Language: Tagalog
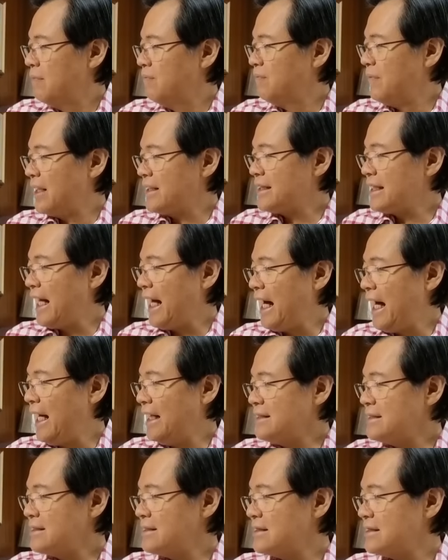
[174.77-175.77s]

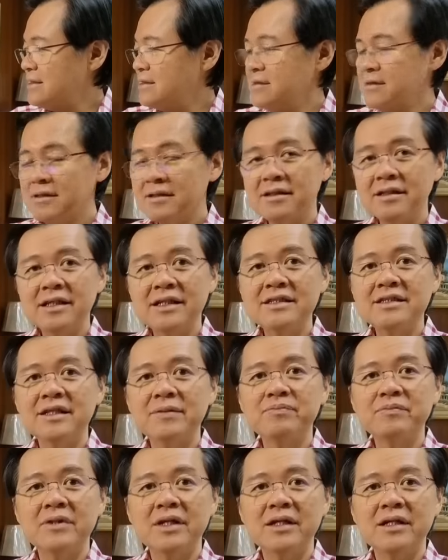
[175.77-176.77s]
mataas,
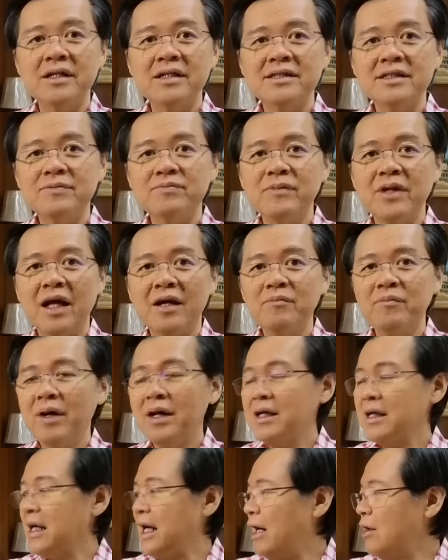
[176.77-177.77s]
isip na isip na
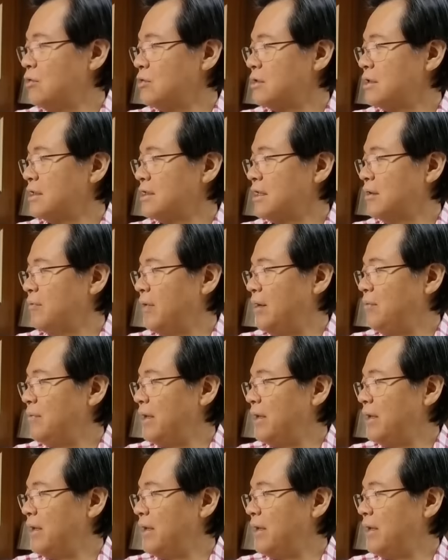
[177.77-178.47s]
iba gout, 'di ba?